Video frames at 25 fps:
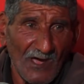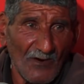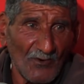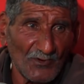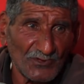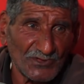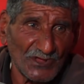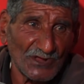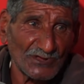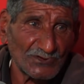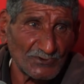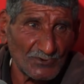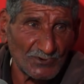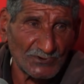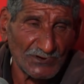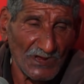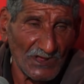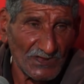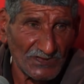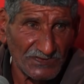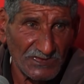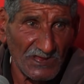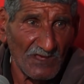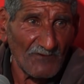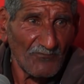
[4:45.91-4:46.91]
قهوه تهز
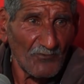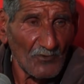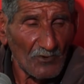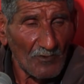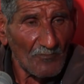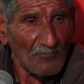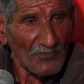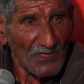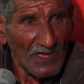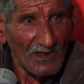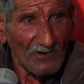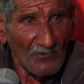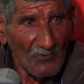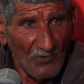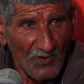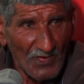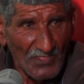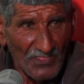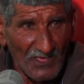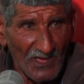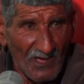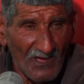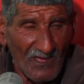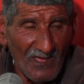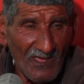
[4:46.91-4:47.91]
وجاي صيف ورمضان
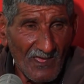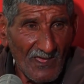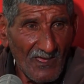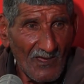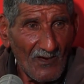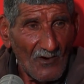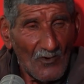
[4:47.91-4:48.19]
وكذا